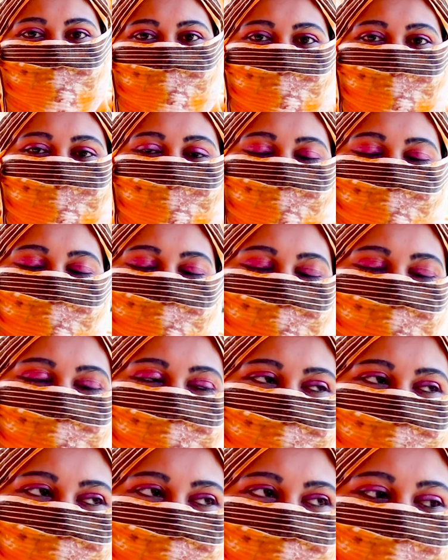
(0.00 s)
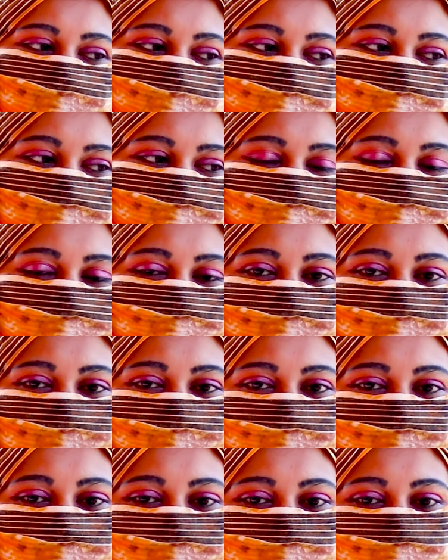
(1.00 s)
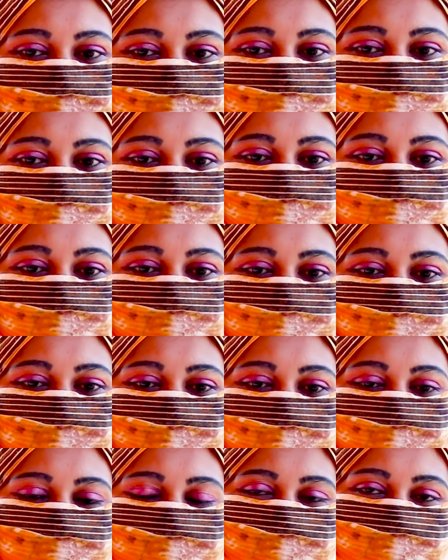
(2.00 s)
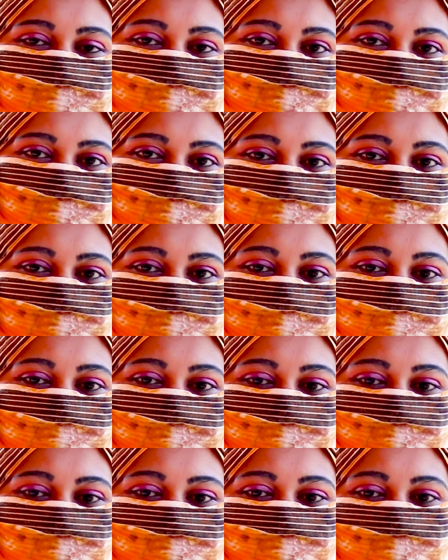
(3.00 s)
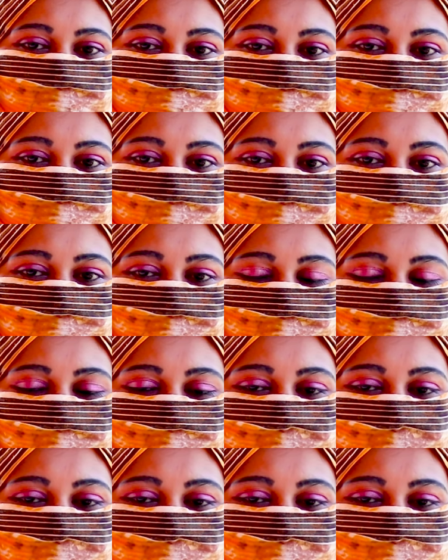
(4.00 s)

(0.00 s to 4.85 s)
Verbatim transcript: তারপরে কি করলাম একদিনকে আমি বললাম কি আচ্ছা তুমি কোথায় আছো তুমি বলো